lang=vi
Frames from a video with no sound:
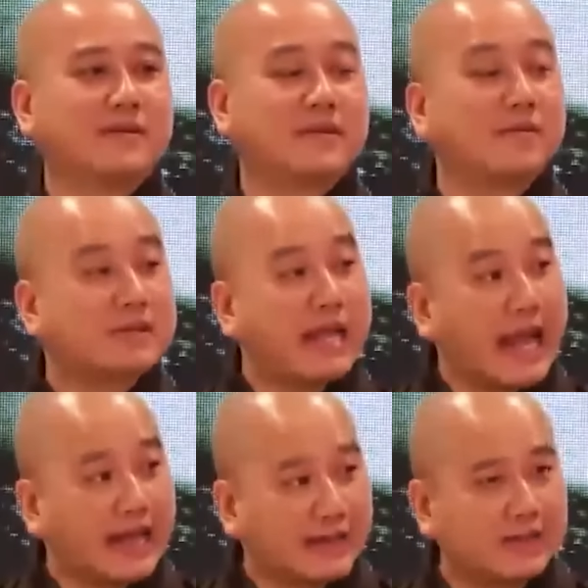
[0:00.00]
trong cái
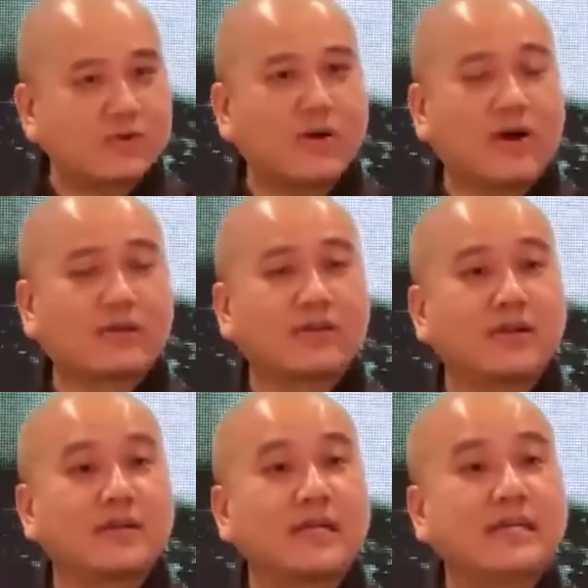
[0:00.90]
tàn thức của họ, cho
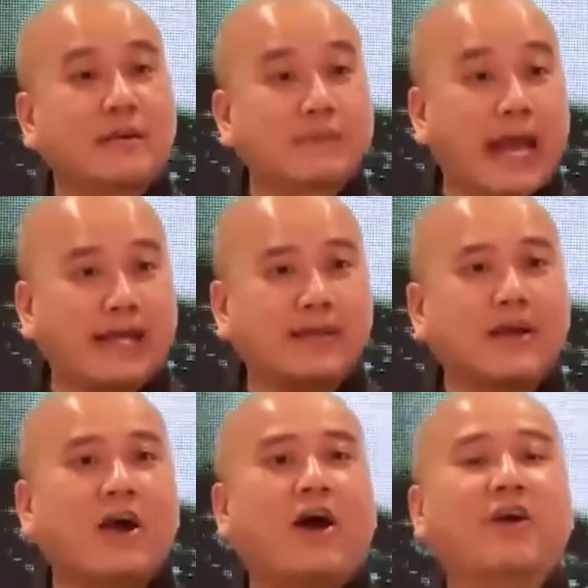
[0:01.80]
nên khi gặp thầy
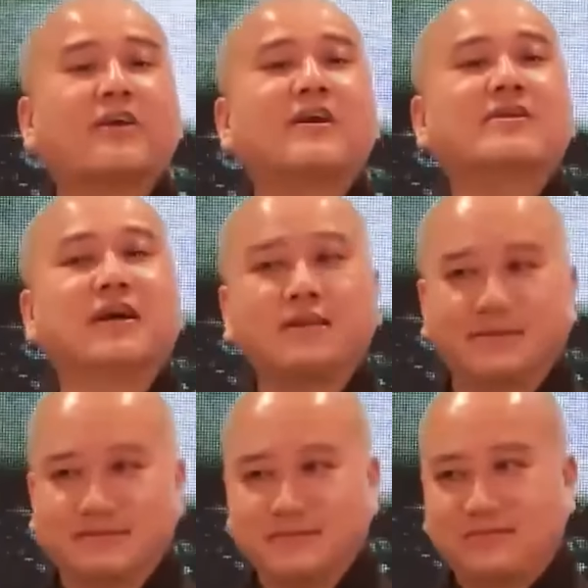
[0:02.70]
họ vẫn nhớ."
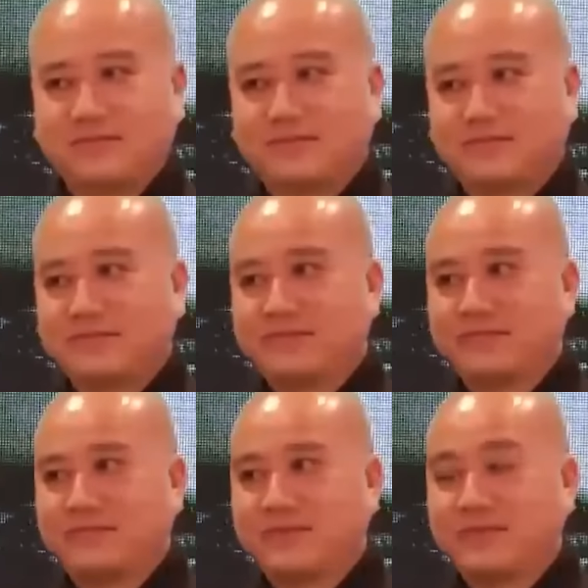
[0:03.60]

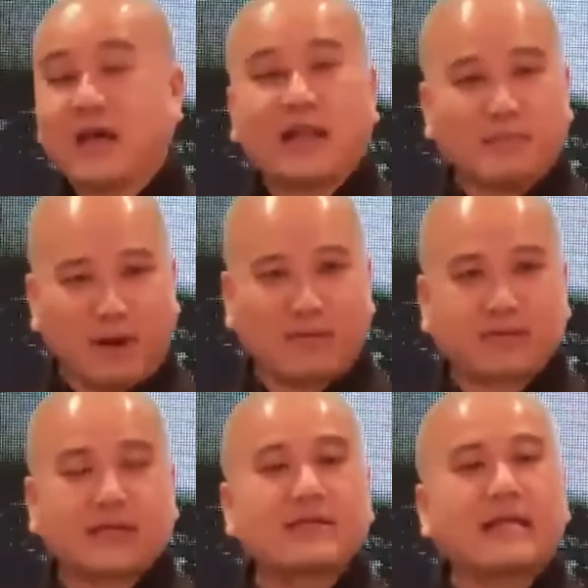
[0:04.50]
Đó là
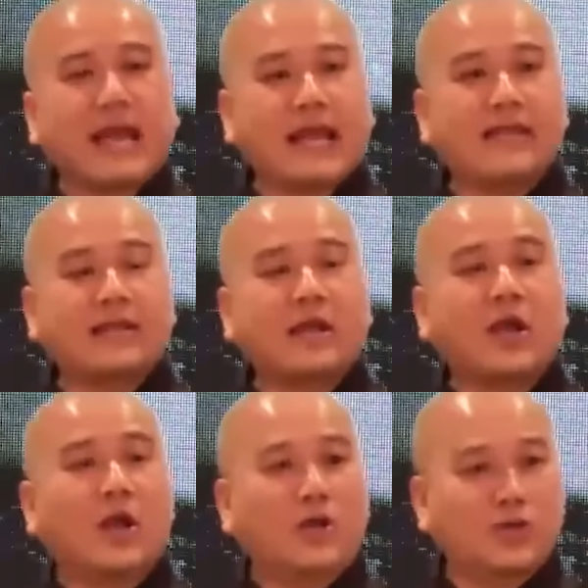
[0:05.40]
một. Cái thứ hai,
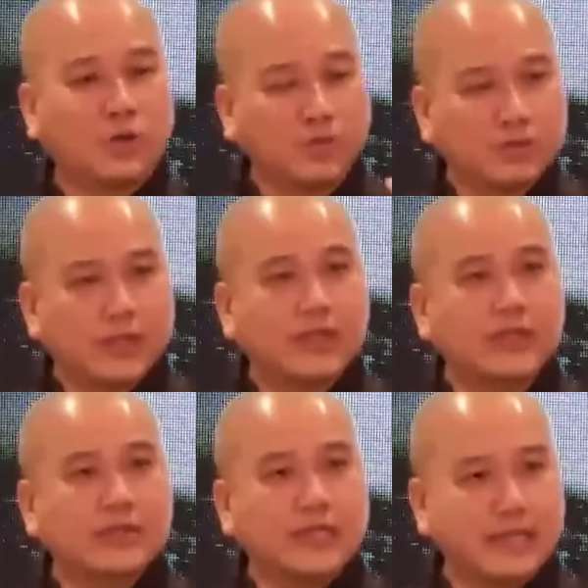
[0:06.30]
chủng
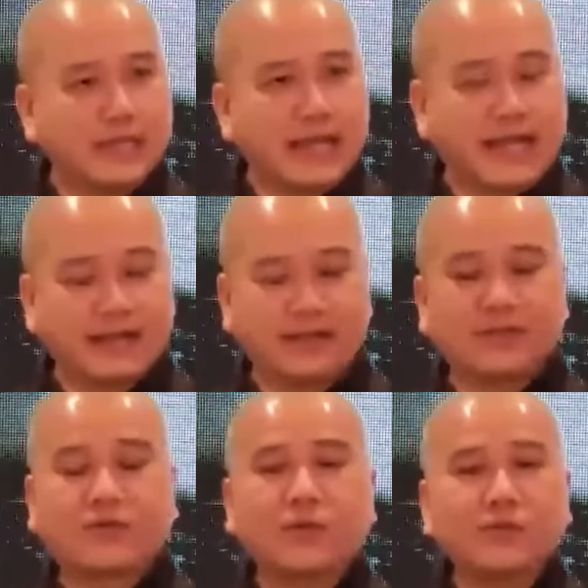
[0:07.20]
tử thiện lành
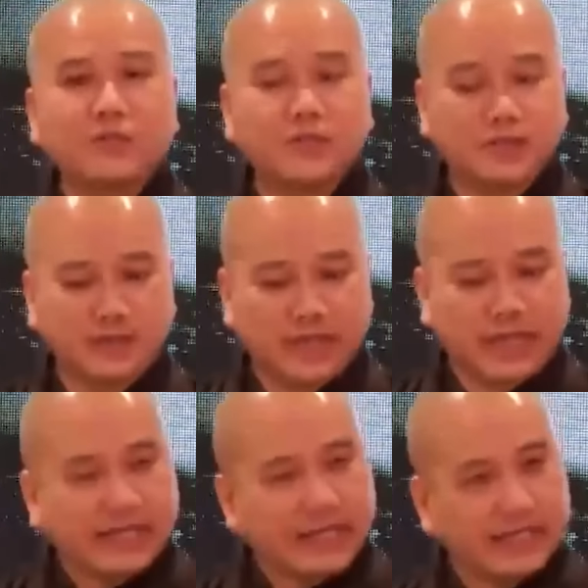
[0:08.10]
cúng dường
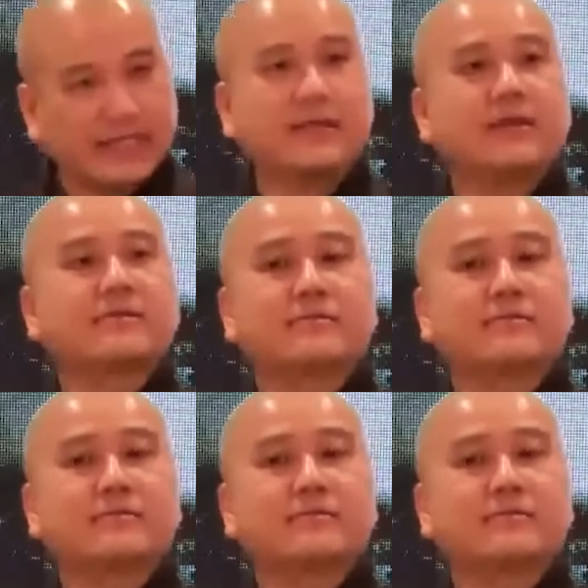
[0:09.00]
lấy cái dĩa,